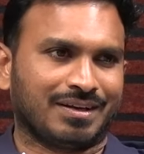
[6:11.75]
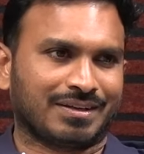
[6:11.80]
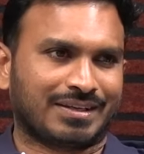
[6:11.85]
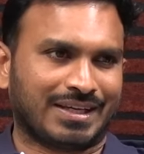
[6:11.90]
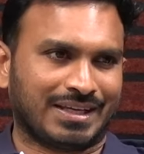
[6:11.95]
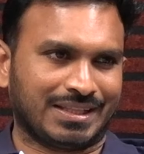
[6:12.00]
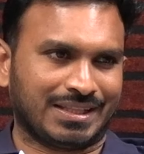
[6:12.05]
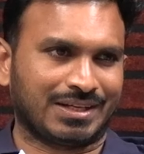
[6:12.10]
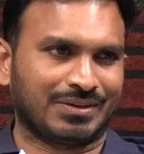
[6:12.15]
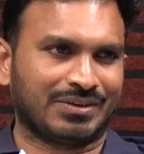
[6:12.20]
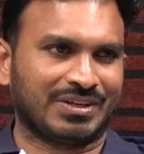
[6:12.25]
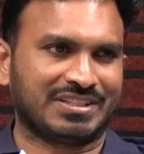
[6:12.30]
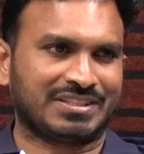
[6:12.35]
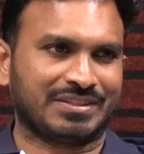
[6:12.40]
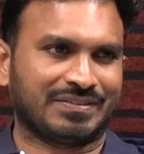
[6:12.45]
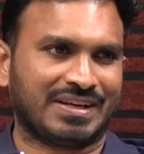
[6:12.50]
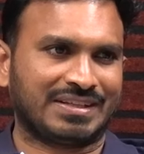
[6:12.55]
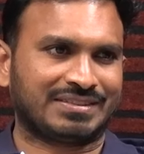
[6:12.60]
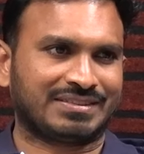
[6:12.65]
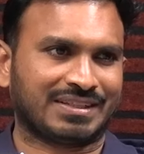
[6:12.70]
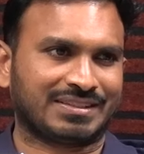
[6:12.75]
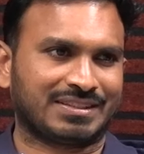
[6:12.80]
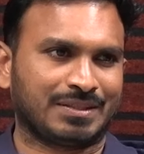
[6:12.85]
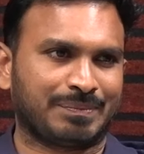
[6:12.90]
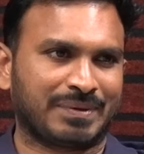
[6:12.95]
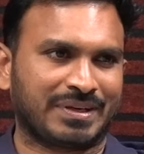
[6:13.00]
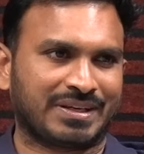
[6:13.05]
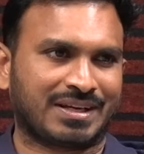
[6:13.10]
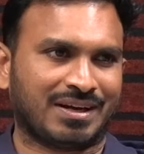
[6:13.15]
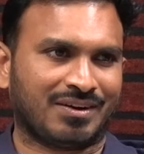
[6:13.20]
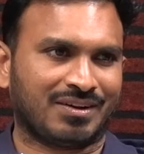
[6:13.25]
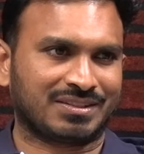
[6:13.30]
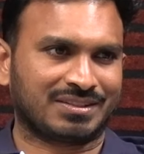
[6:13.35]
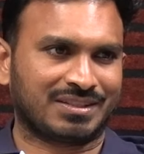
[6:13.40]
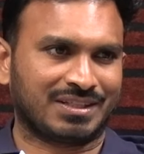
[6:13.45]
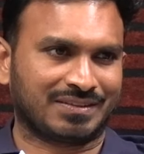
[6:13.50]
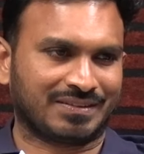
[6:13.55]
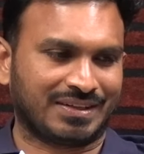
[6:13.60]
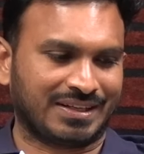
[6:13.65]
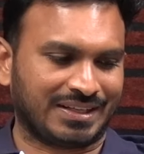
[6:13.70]
కేంద్రం నుంచి వైఎస్ఆర్సీపీకి
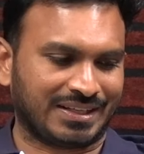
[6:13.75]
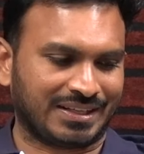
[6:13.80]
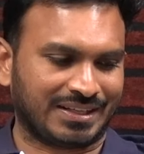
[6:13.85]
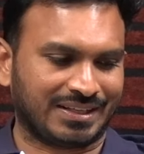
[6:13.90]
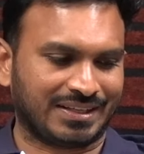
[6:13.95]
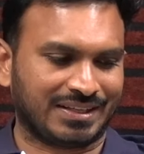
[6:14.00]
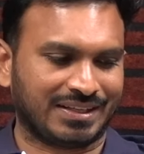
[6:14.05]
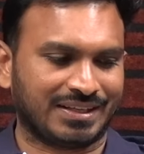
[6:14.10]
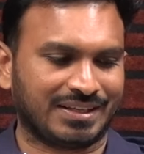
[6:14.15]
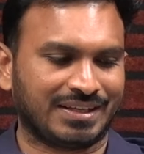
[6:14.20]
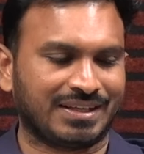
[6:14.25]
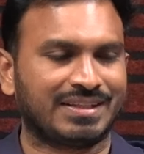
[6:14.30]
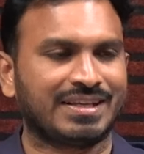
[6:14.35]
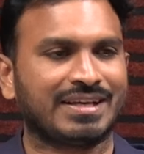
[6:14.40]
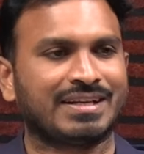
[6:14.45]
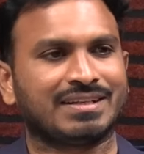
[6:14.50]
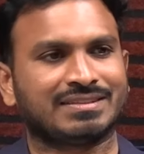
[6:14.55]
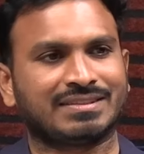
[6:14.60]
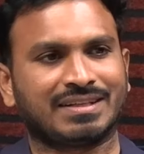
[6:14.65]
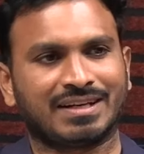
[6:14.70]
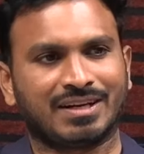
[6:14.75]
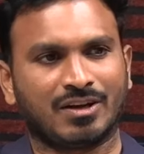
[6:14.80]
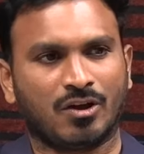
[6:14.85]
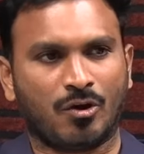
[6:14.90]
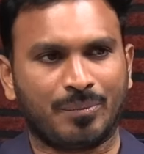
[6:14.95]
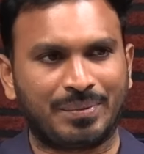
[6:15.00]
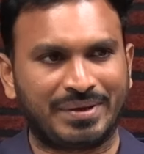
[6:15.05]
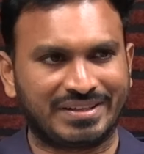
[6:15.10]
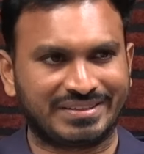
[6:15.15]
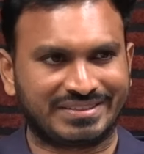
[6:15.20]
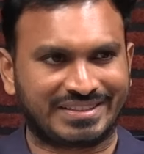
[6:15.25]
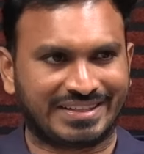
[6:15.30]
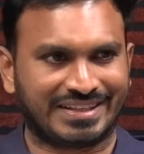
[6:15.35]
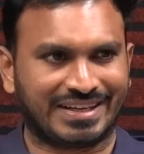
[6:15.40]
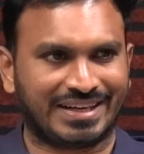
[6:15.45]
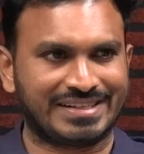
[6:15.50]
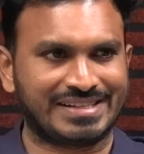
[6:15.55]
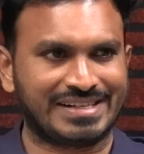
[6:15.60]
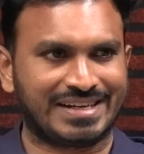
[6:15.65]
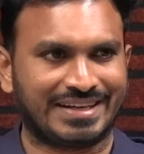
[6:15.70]
కావాల్సినటువంటి ఏదైనా సరే లాబింగ్
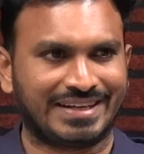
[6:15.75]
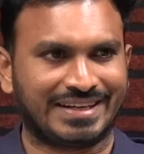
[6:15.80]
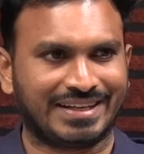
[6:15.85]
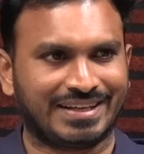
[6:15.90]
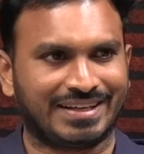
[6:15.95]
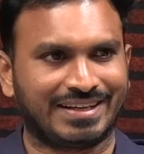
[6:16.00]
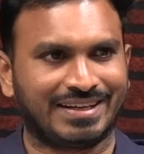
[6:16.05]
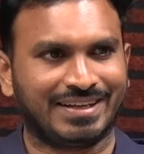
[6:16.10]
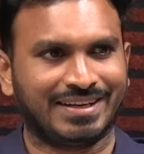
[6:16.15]
చేయాలి అంటే